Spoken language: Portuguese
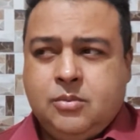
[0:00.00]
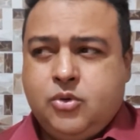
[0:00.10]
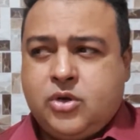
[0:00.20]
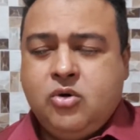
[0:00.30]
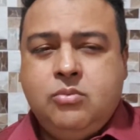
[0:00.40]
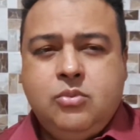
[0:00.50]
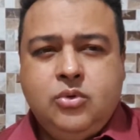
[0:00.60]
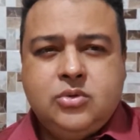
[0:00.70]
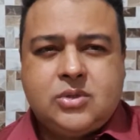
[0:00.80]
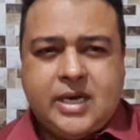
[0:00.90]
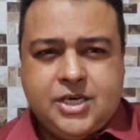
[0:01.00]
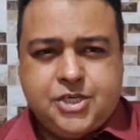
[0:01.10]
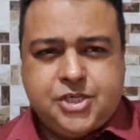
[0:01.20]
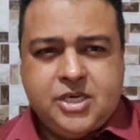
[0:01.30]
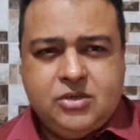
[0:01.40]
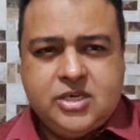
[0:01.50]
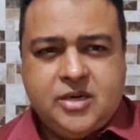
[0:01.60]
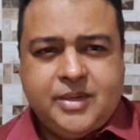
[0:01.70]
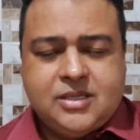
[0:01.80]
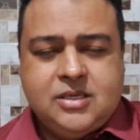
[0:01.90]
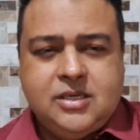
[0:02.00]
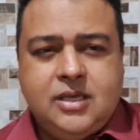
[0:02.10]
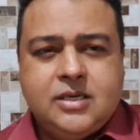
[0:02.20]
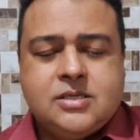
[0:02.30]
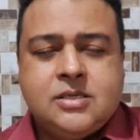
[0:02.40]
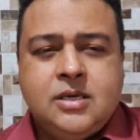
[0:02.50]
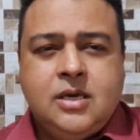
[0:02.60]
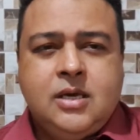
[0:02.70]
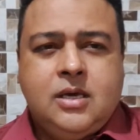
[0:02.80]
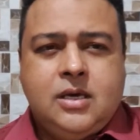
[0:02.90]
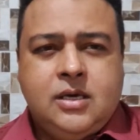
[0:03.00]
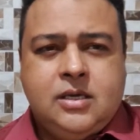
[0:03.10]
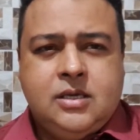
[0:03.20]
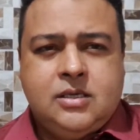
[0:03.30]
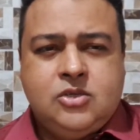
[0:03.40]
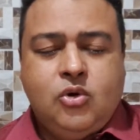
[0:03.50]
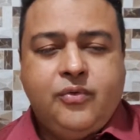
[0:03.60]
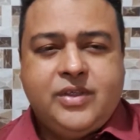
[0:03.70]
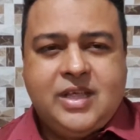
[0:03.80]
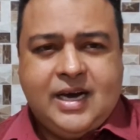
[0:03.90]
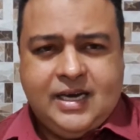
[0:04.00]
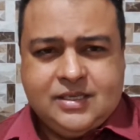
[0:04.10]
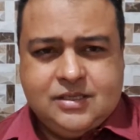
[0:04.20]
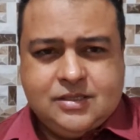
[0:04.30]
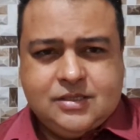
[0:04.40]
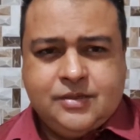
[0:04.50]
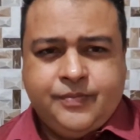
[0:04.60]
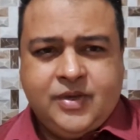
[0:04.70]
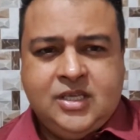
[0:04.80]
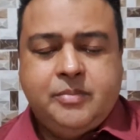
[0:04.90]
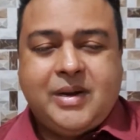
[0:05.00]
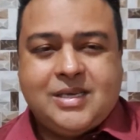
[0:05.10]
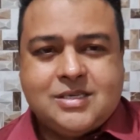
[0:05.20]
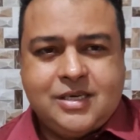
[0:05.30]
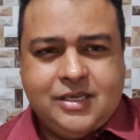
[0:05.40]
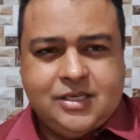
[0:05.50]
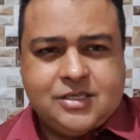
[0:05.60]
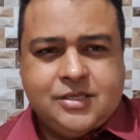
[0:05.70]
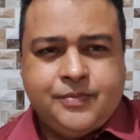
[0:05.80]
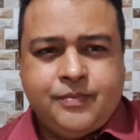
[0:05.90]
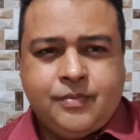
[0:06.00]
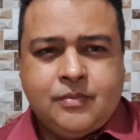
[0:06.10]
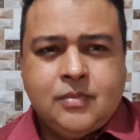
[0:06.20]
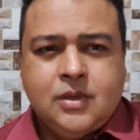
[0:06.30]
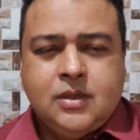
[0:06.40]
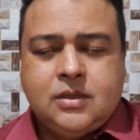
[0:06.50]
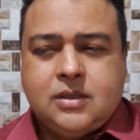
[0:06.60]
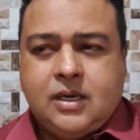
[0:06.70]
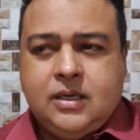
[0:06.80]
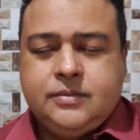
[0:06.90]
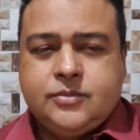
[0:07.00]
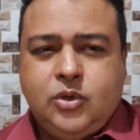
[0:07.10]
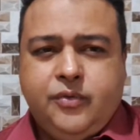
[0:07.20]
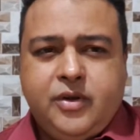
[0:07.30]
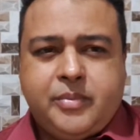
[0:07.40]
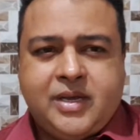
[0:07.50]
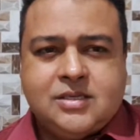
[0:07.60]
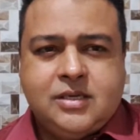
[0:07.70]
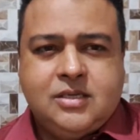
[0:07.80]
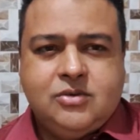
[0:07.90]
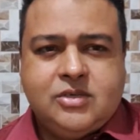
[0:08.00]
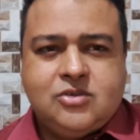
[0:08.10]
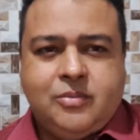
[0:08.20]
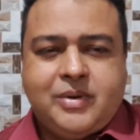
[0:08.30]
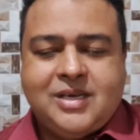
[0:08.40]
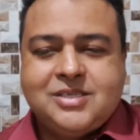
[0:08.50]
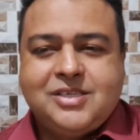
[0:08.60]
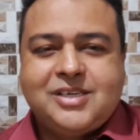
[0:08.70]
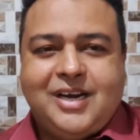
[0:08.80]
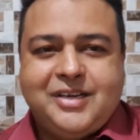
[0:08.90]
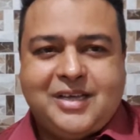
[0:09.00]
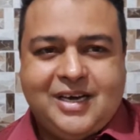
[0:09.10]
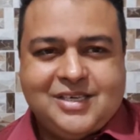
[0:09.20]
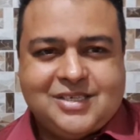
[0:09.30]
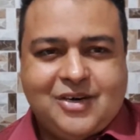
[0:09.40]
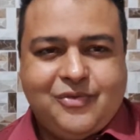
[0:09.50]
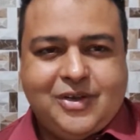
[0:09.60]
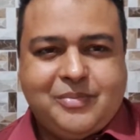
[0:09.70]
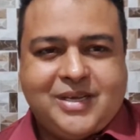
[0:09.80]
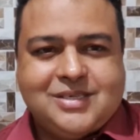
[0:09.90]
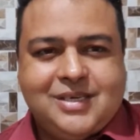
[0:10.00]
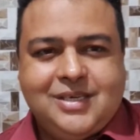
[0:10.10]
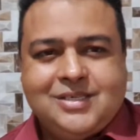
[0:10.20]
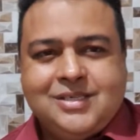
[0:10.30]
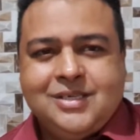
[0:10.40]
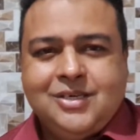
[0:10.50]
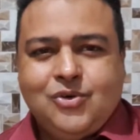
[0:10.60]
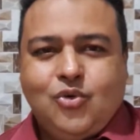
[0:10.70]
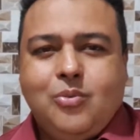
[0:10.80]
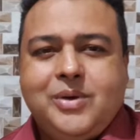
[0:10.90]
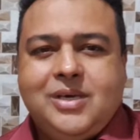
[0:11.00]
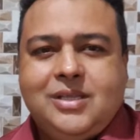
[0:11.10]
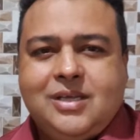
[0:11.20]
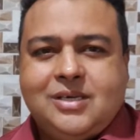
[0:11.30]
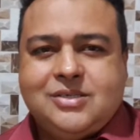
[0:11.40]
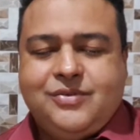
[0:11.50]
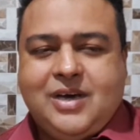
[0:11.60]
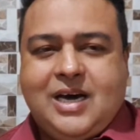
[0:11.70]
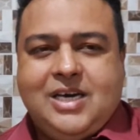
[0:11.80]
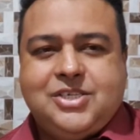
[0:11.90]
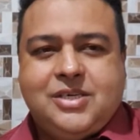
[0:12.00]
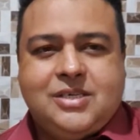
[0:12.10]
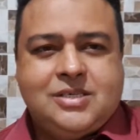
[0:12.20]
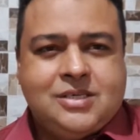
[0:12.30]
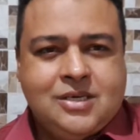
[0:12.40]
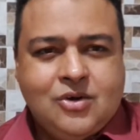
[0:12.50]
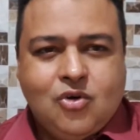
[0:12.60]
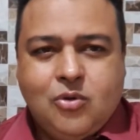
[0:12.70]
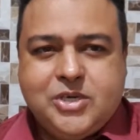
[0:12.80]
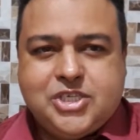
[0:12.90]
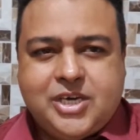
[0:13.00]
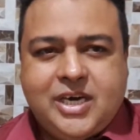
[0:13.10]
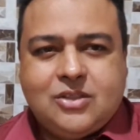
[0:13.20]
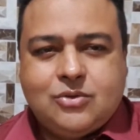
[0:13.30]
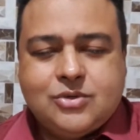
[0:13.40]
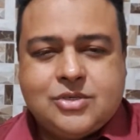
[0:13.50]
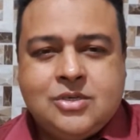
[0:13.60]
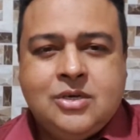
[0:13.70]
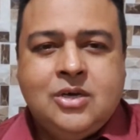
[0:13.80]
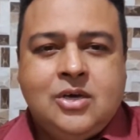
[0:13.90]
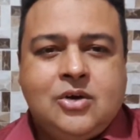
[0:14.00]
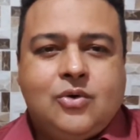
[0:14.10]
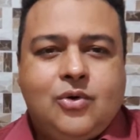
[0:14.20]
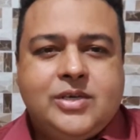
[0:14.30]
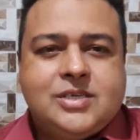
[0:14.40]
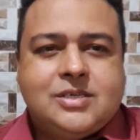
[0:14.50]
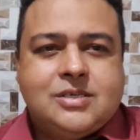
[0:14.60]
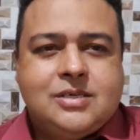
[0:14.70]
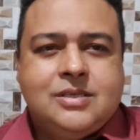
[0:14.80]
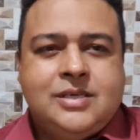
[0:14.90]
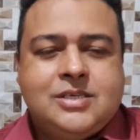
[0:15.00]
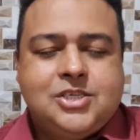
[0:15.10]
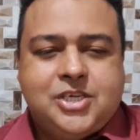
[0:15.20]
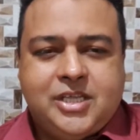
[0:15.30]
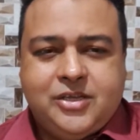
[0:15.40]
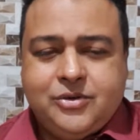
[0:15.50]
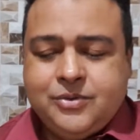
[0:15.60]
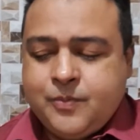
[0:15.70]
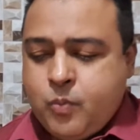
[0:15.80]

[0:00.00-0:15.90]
Porque o mundo está aí cheio de armadilhas e de novidades e de prazeres, tá? Quando eu falo prazeres, não é só prazeres carnais, tá? Eu falo prazeres comidas, viagens, objetos, coisas nesse gênero.